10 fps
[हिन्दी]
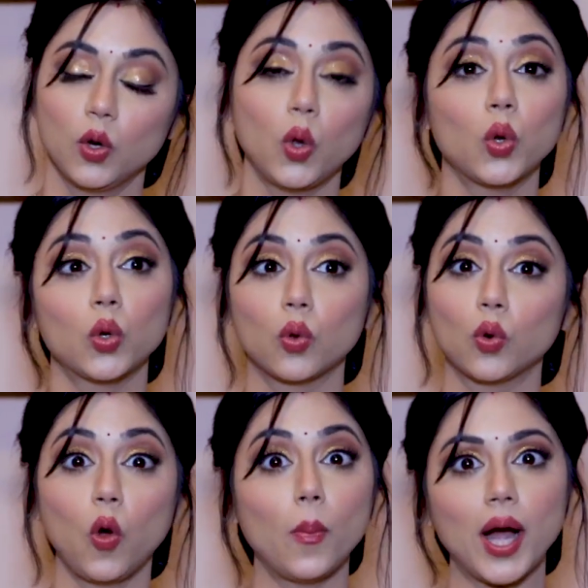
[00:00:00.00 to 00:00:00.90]
नो नो नो
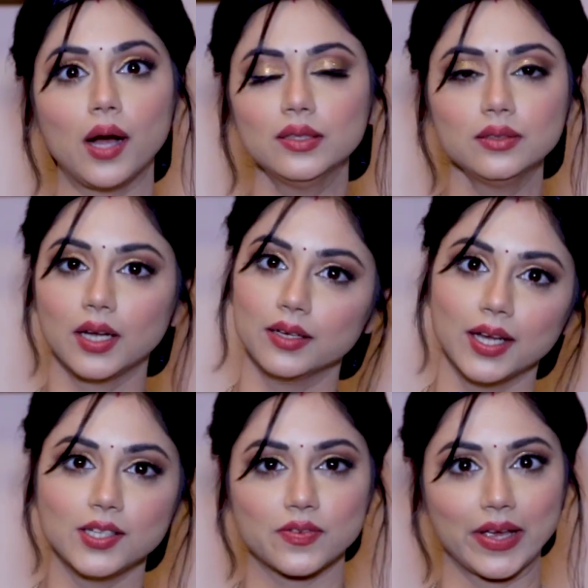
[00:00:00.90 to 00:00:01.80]
नो भांग
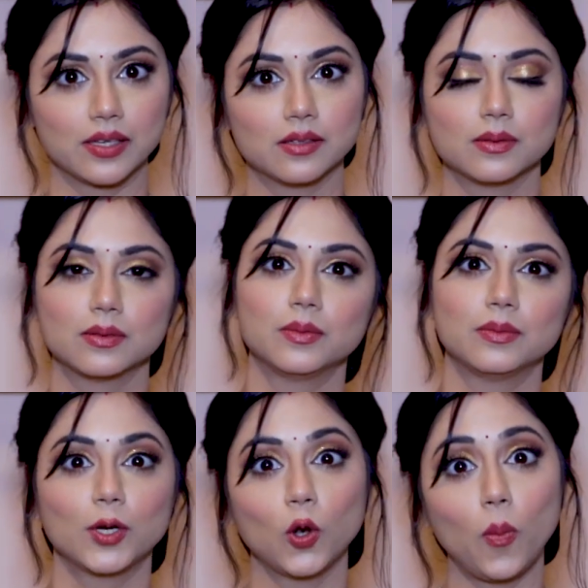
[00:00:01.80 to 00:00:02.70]
ठंडा इज फाइन
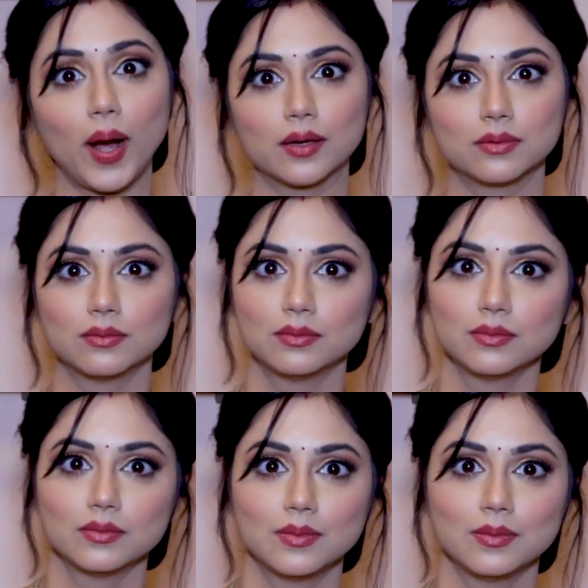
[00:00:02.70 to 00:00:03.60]
बट नो भांग
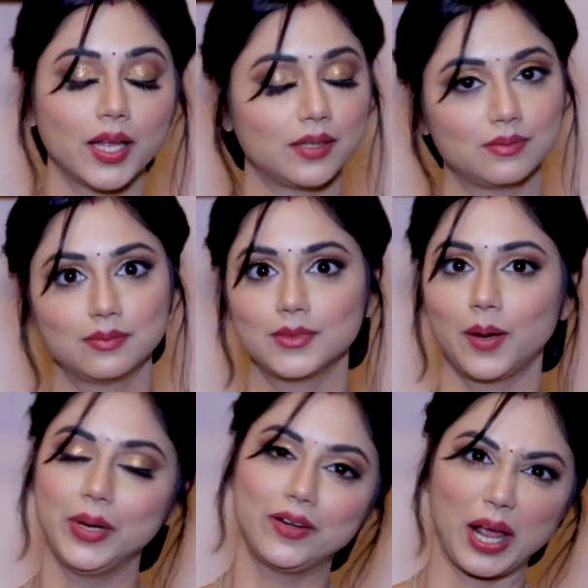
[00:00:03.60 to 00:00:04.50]
नहीं
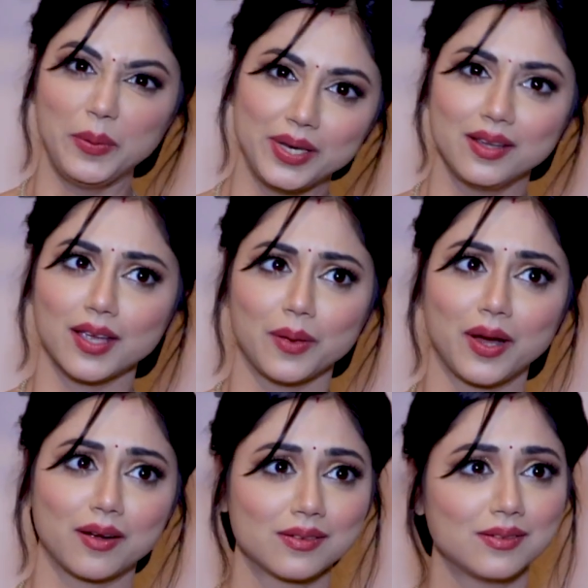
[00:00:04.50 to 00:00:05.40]
कभी ट्राई भी नहीं किया
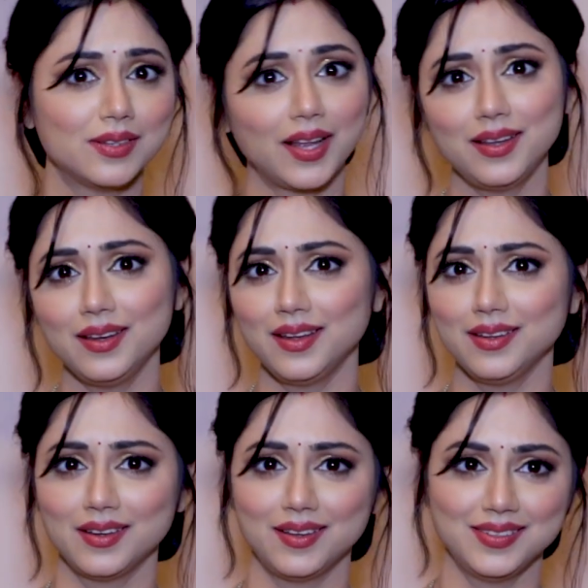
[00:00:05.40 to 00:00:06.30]
भांग नहीं
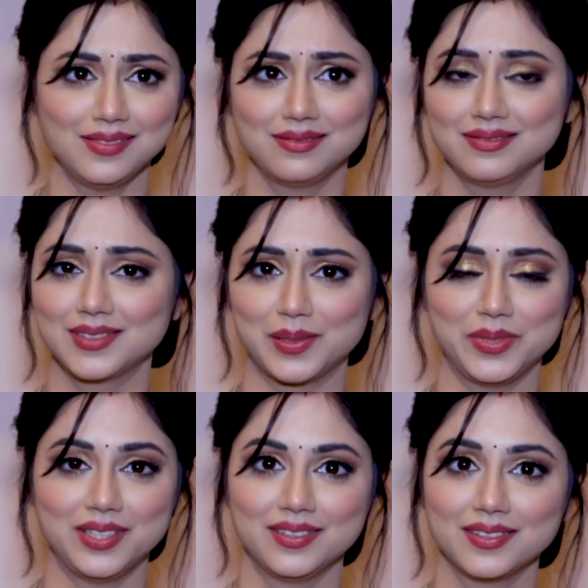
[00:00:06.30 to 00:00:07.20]
नहीं नहीं
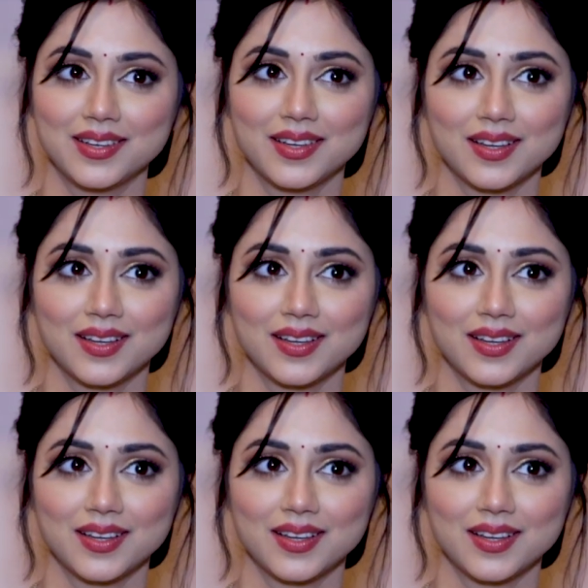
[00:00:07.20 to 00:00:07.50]
कभी नहीं